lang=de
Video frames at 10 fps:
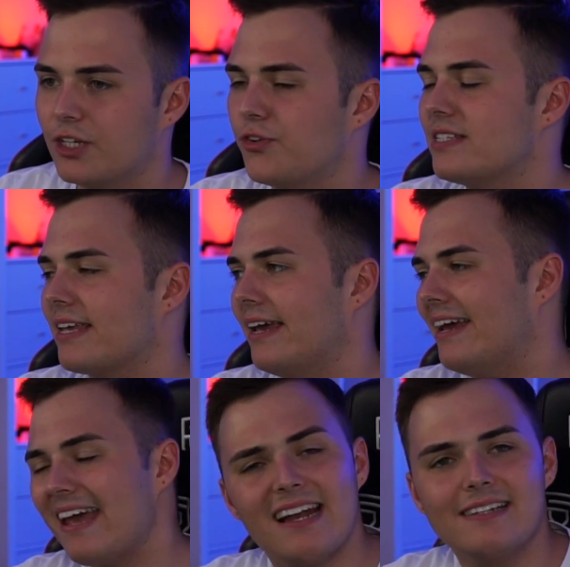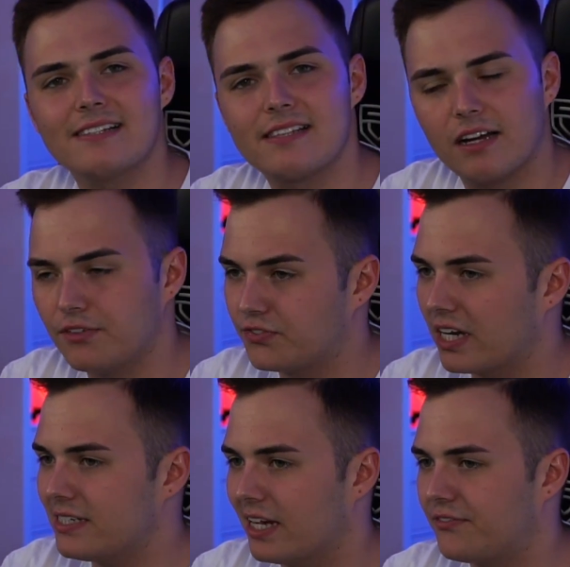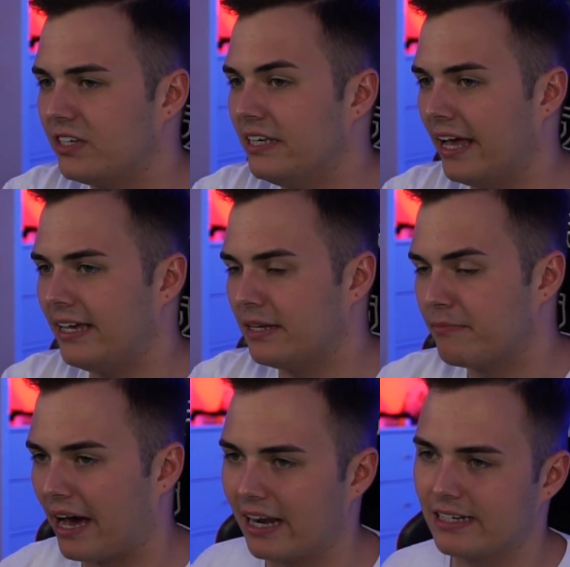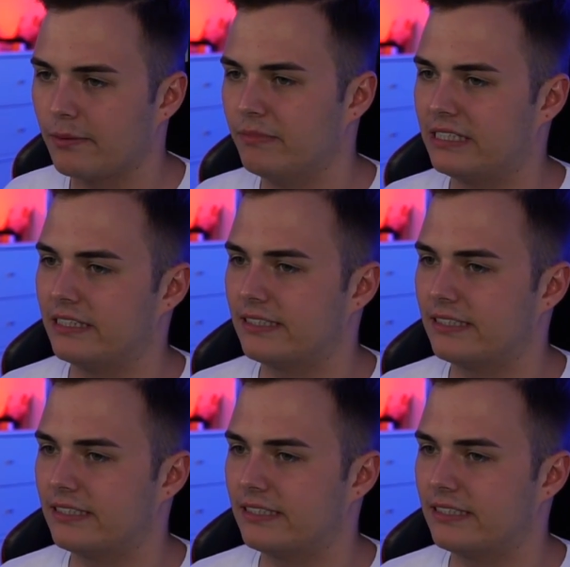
Ich finde es ehrlich gesagt eine Frechheit, wie EA den behandelt hat mit den